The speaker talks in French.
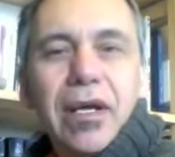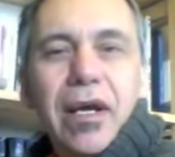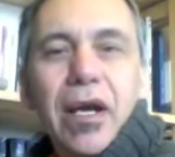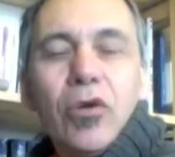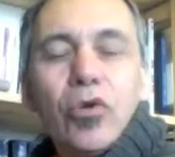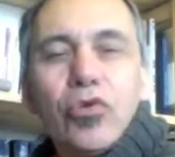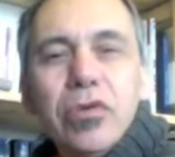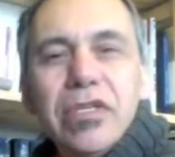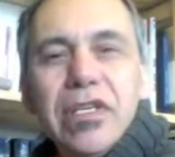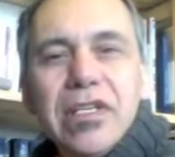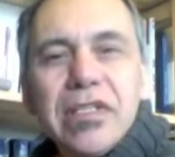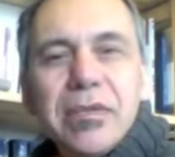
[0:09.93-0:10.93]
à
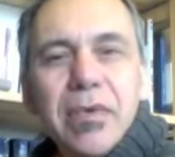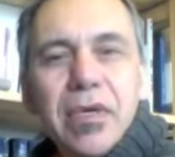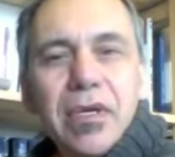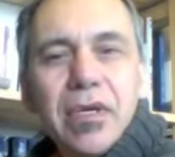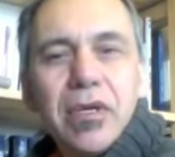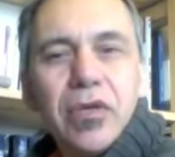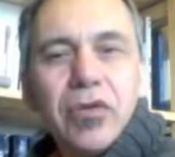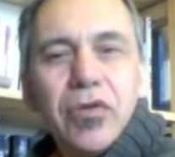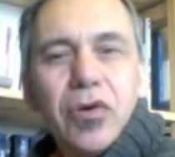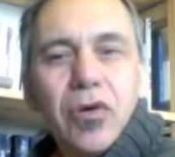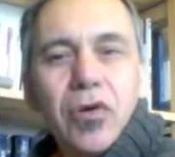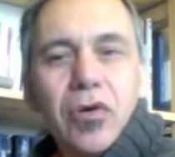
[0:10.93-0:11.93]
l'occultisme
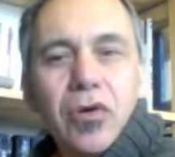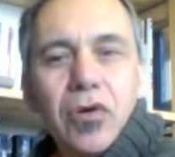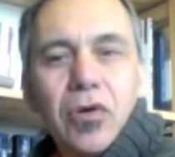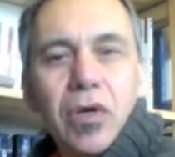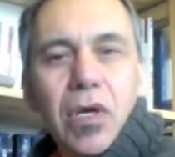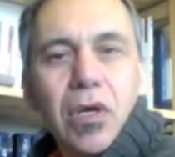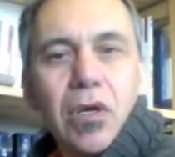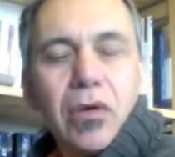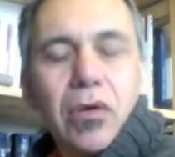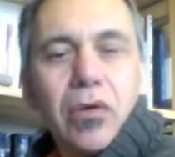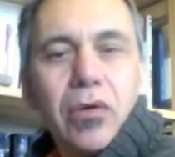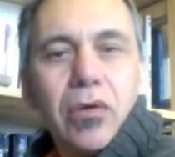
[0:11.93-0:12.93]
dans
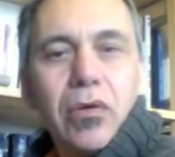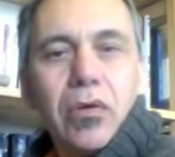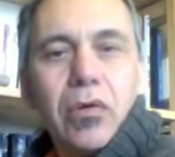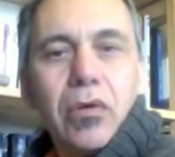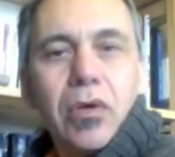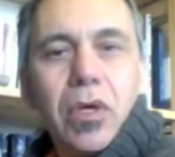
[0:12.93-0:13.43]
euh,